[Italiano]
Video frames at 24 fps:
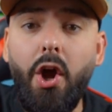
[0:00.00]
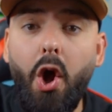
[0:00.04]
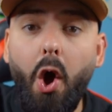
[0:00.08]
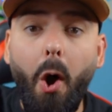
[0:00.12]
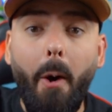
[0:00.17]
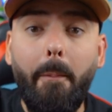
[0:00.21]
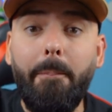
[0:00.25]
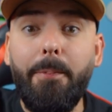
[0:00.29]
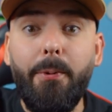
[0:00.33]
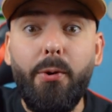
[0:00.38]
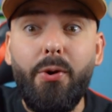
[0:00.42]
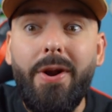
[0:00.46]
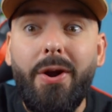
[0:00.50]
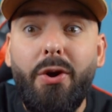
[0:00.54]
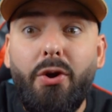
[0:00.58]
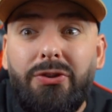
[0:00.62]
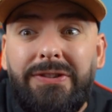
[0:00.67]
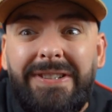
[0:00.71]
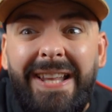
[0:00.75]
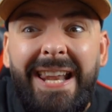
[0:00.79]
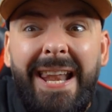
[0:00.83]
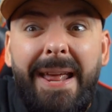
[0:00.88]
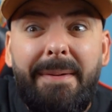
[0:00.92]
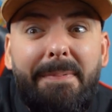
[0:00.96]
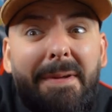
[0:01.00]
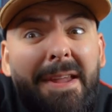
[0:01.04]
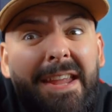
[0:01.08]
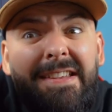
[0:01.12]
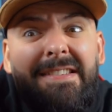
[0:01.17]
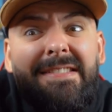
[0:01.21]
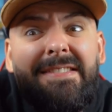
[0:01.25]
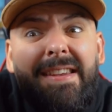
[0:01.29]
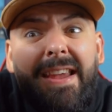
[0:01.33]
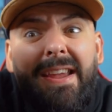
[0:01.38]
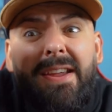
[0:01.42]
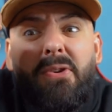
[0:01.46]
oppure con delle
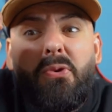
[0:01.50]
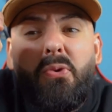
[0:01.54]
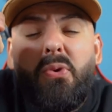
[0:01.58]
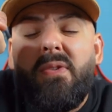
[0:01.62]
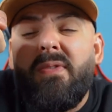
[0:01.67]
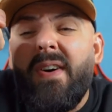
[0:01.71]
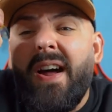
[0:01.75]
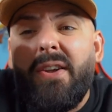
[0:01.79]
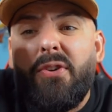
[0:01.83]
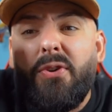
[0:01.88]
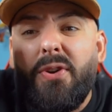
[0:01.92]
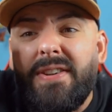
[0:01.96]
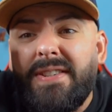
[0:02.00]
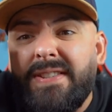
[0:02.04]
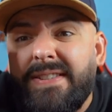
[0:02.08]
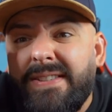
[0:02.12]
pinze in cui vanno a